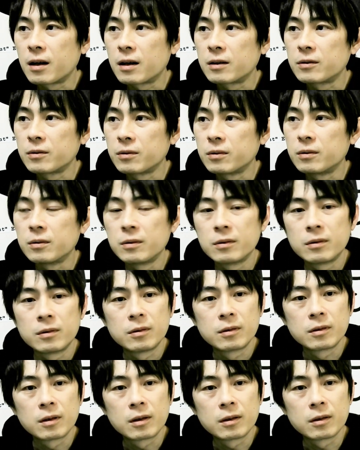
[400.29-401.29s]
ある、
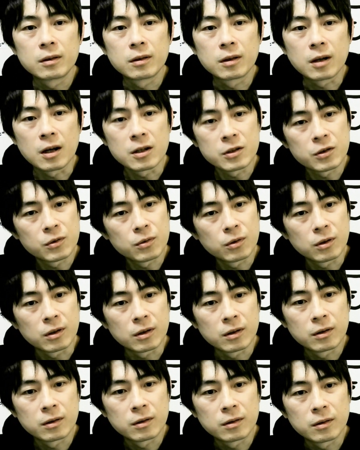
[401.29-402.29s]
賢いっ
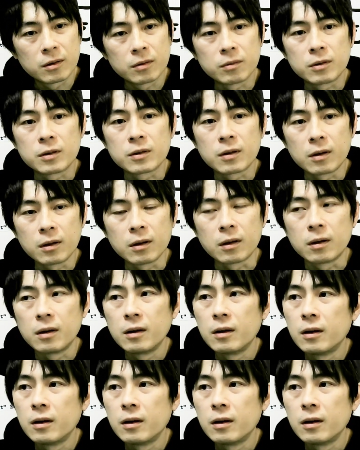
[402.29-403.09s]
ていうんですかね。